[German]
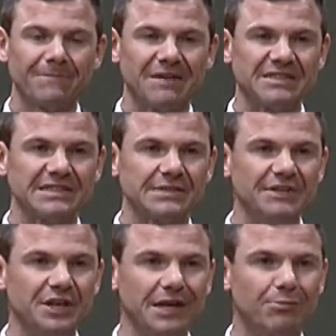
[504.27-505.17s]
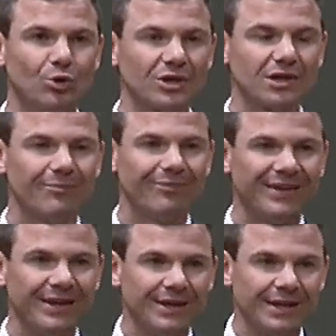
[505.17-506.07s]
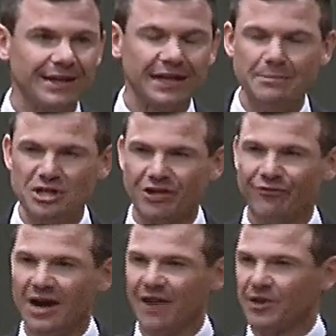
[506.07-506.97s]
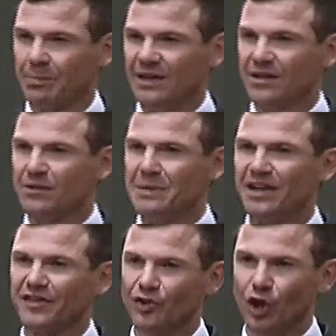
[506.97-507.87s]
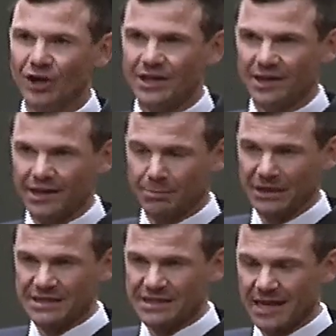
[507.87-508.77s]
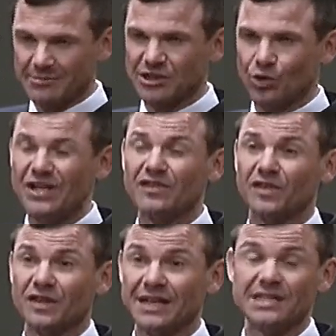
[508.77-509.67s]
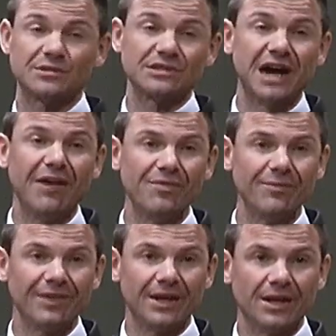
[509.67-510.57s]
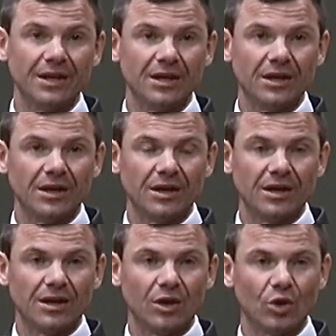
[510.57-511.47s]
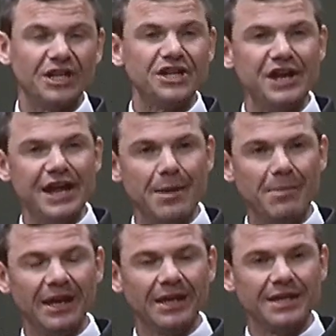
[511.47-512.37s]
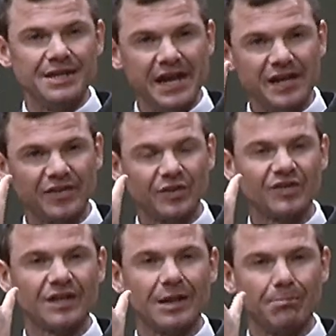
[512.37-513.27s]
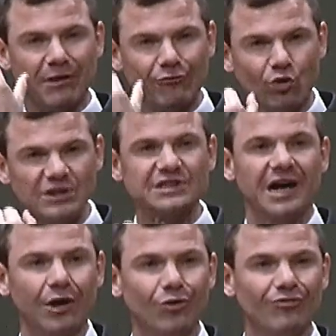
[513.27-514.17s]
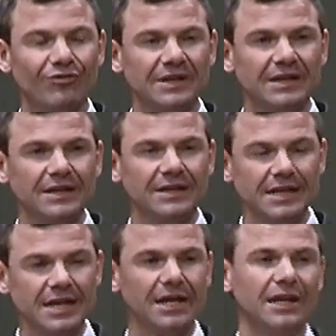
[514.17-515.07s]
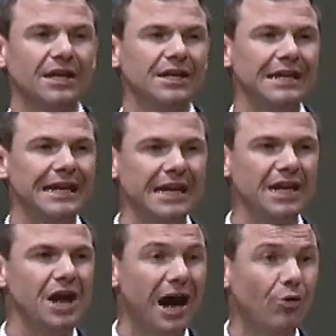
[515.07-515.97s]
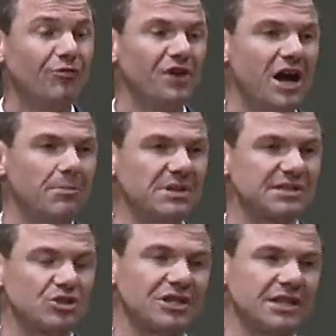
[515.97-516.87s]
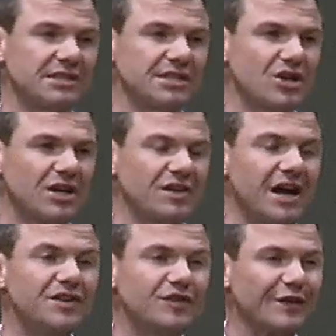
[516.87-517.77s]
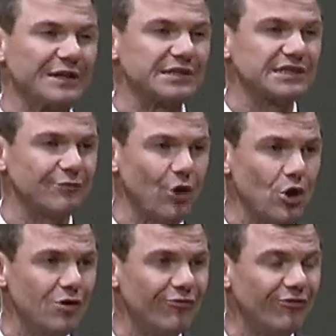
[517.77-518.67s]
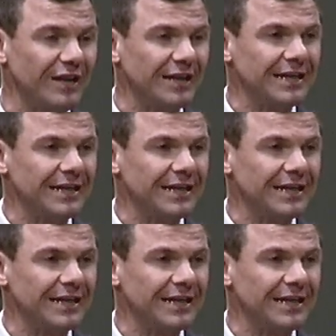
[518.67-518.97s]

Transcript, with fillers: Was ist Wiedergeburt? Der himmlische Vater bietet mir das neue Leben in seinem Sohn Jesus Christus an und ich nehme Jesus bewusst auf. Diejenigen, die ihn aufnahmen, so steht es in Johannes 1, Vers 12,